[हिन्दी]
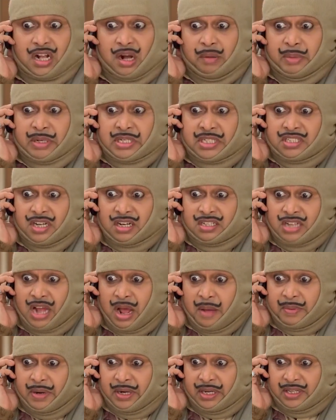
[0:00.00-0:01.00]
कमिश्नर
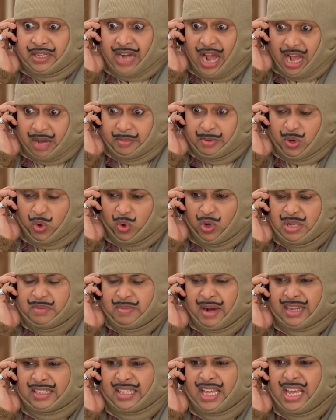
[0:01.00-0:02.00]
साहब की टांग में गोली मार